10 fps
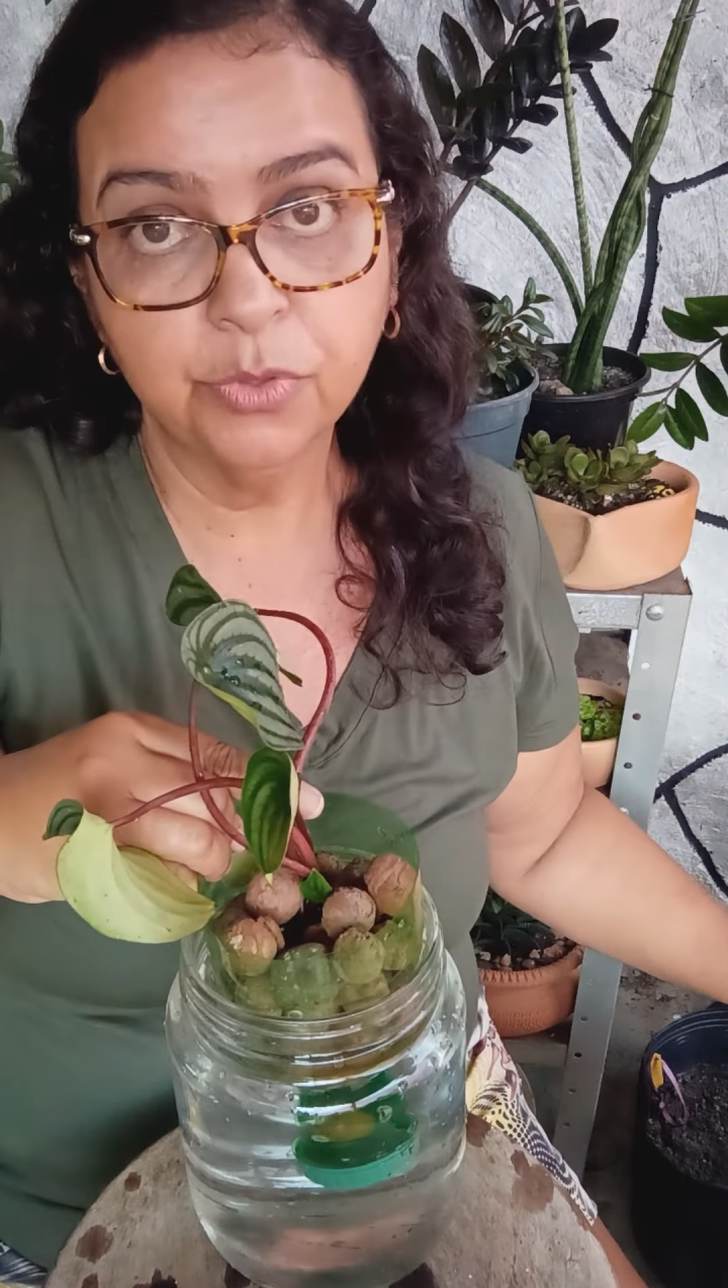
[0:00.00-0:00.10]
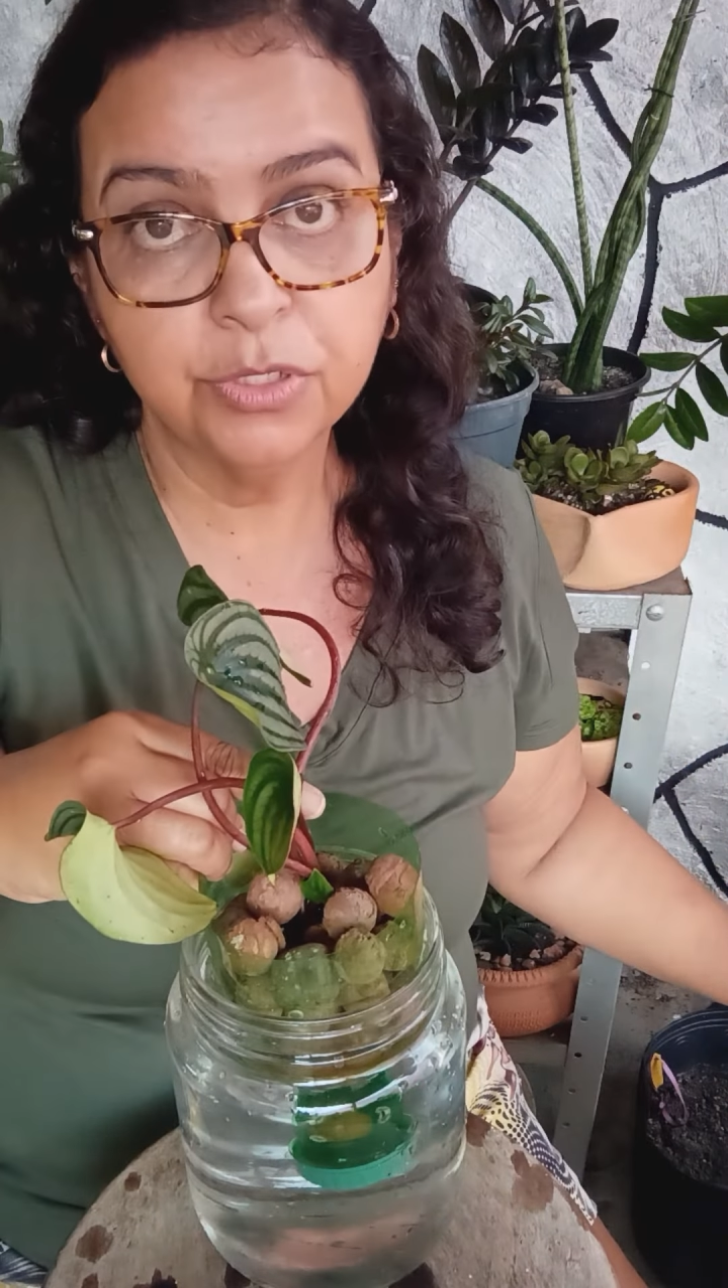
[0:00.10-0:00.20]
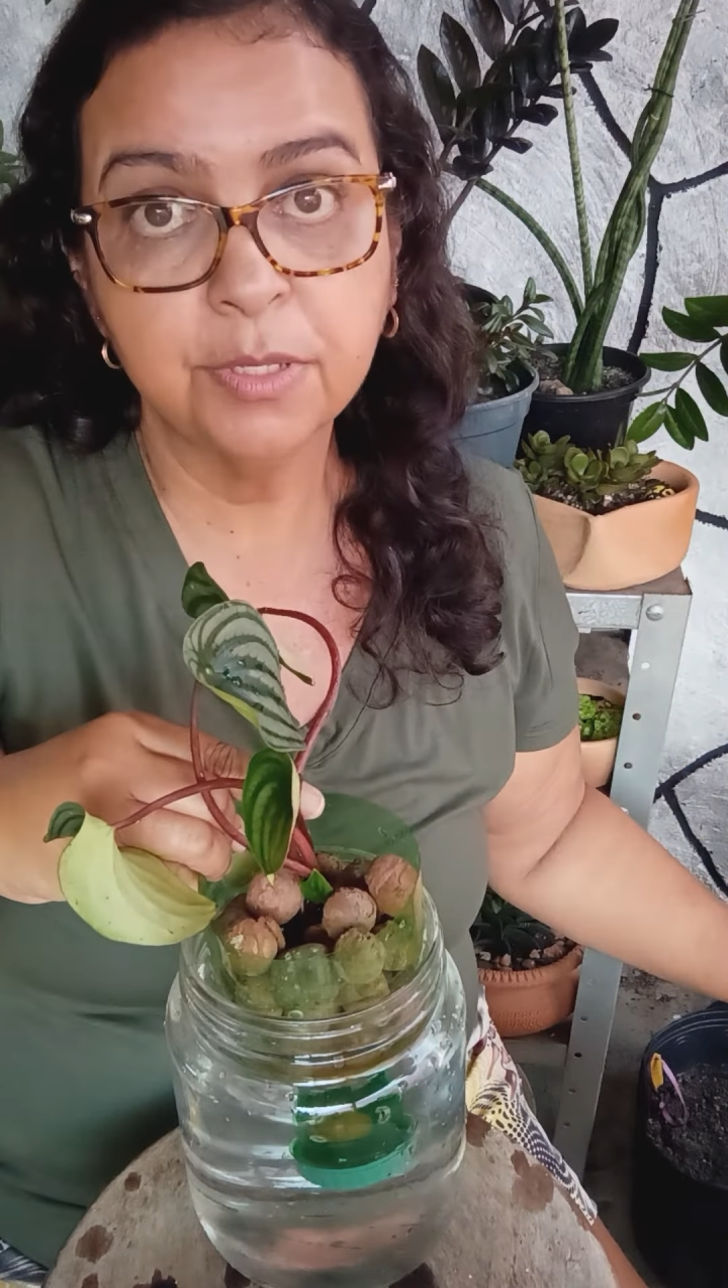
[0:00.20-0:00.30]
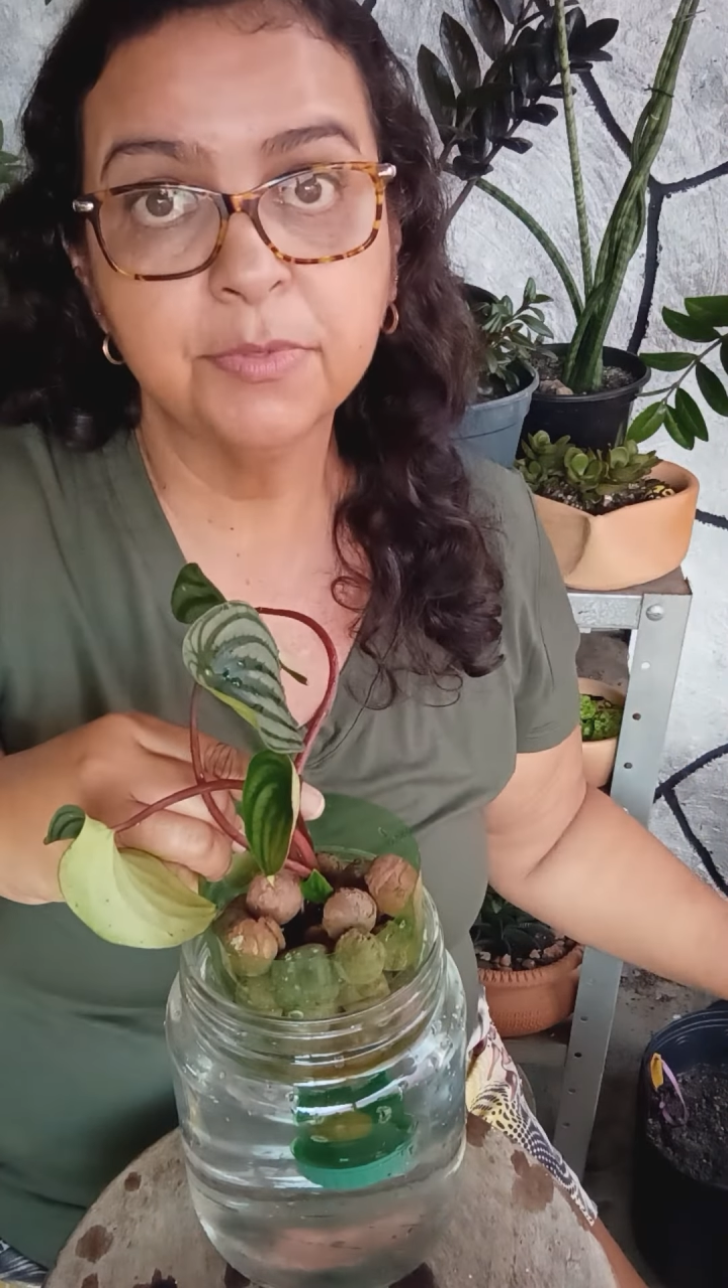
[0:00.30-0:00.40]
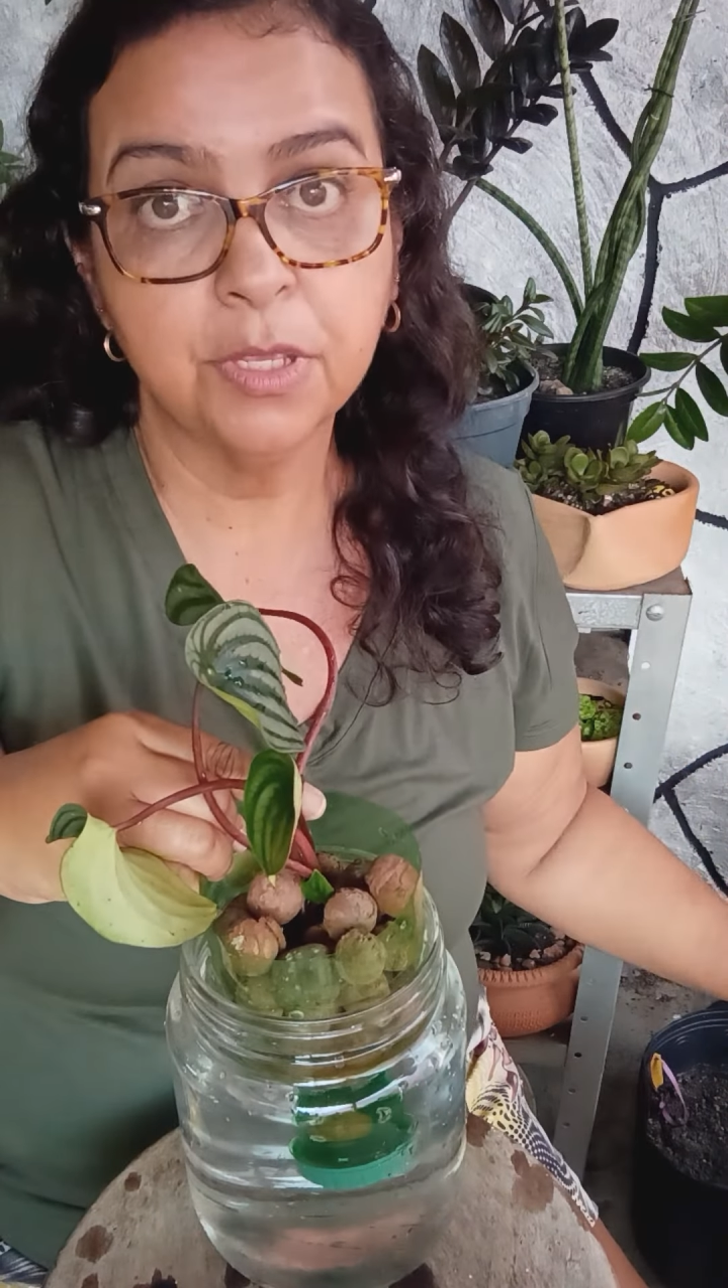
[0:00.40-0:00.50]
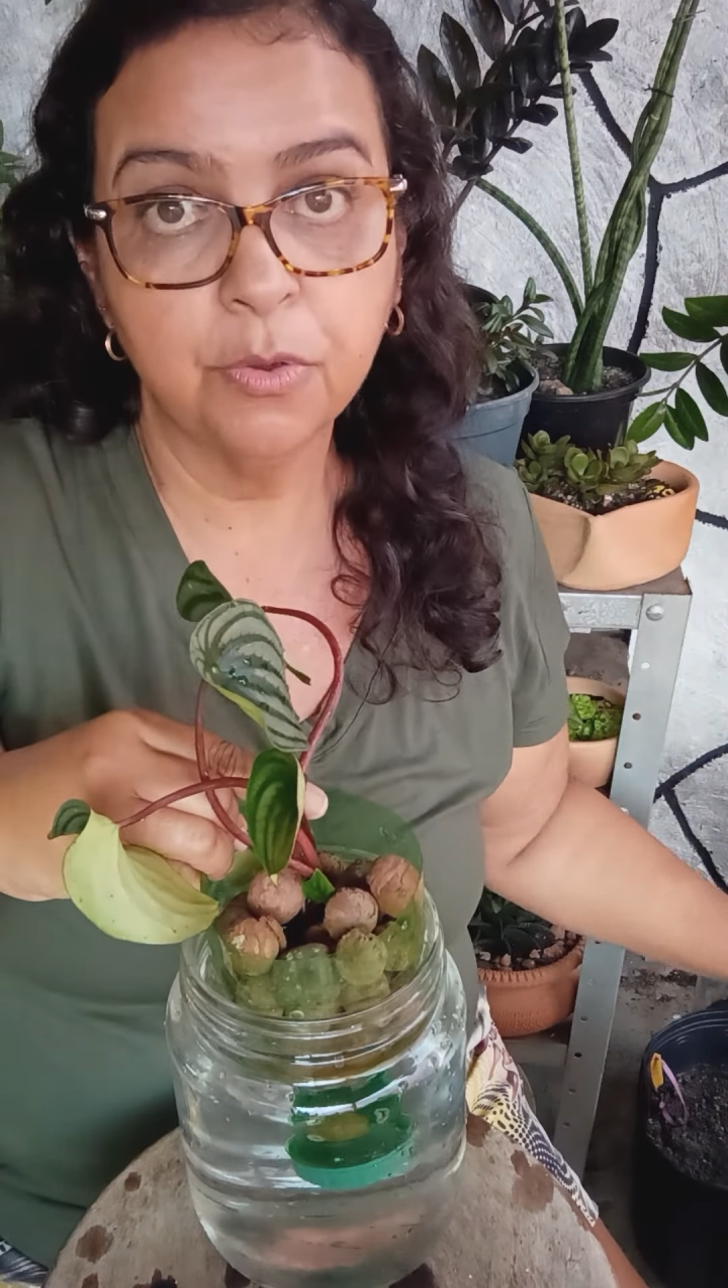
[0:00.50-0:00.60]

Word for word: nós temos que